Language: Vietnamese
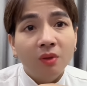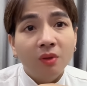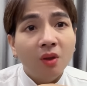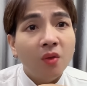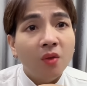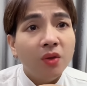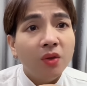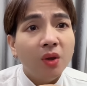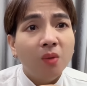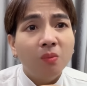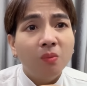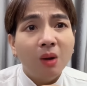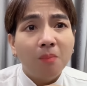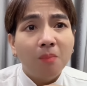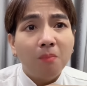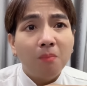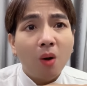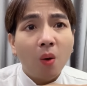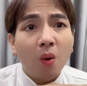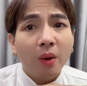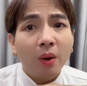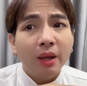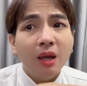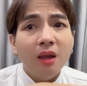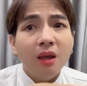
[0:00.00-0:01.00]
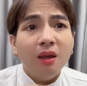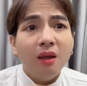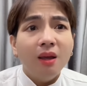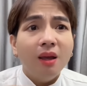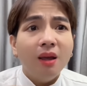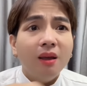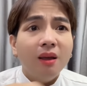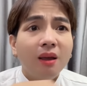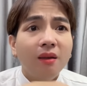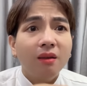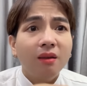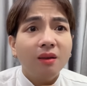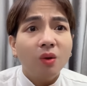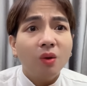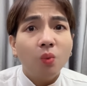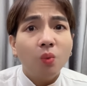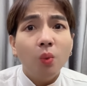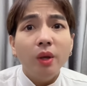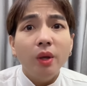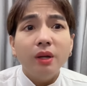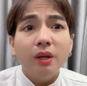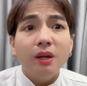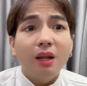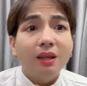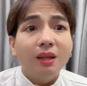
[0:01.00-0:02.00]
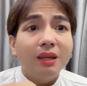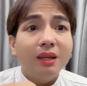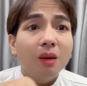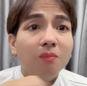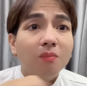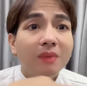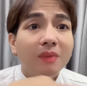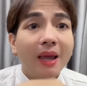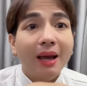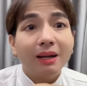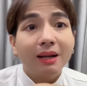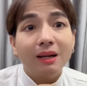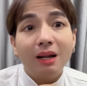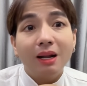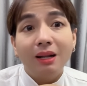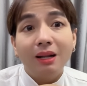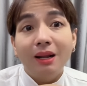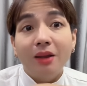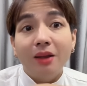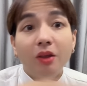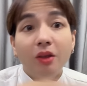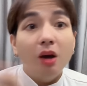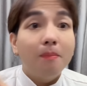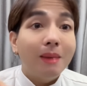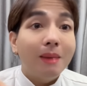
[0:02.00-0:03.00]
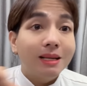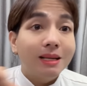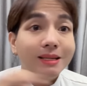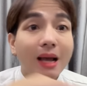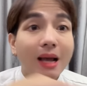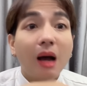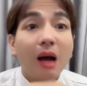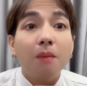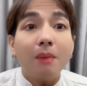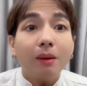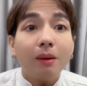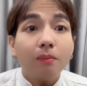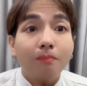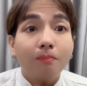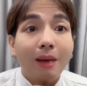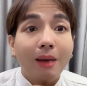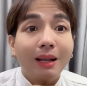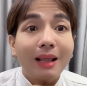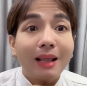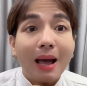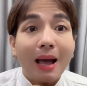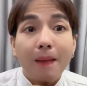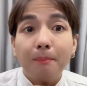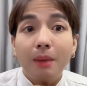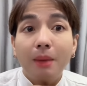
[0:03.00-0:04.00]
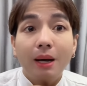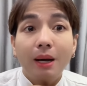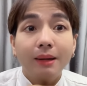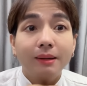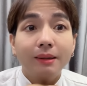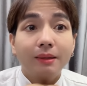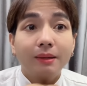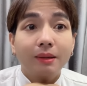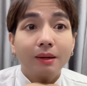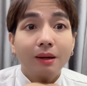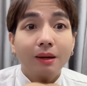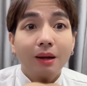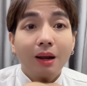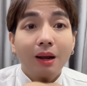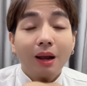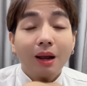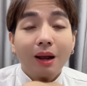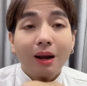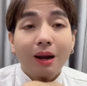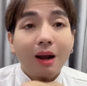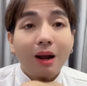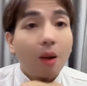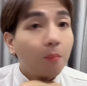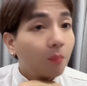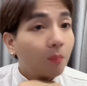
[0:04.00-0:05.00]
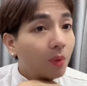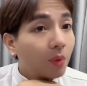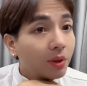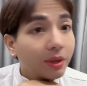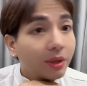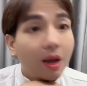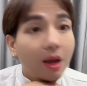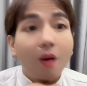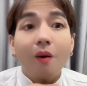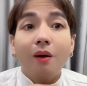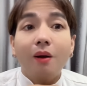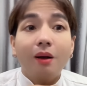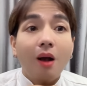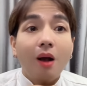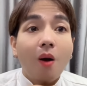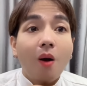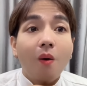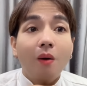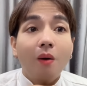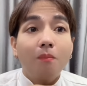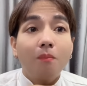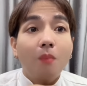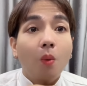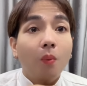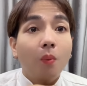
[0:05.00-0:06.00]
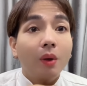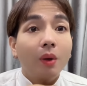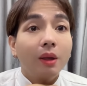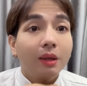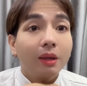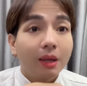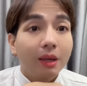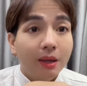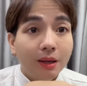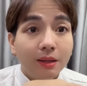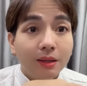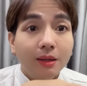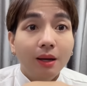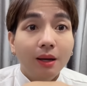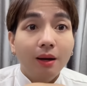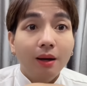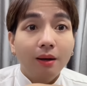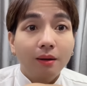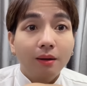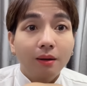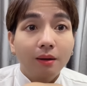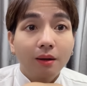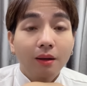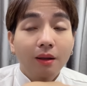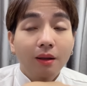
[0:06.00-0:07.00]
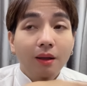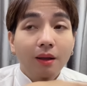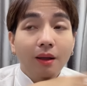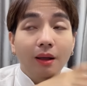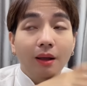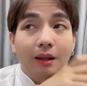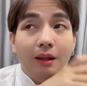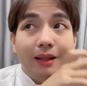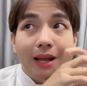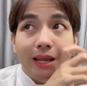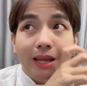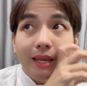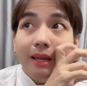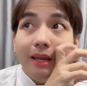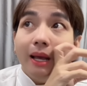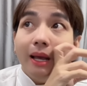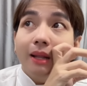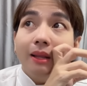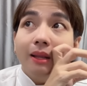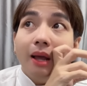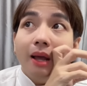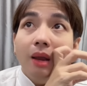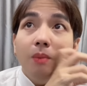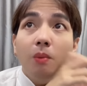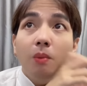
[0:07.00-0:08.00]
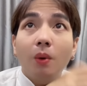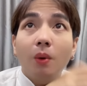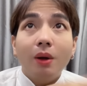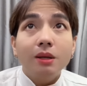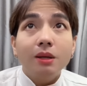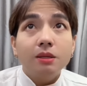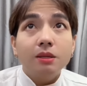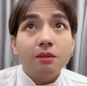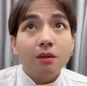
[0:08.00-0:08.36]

nói chung là mọi cái cái cái quyết định trong nhà đình là do bà sáu bà, bà làm hết không có cho con một cái gì hết trơn là chỉ cảm thấy một cái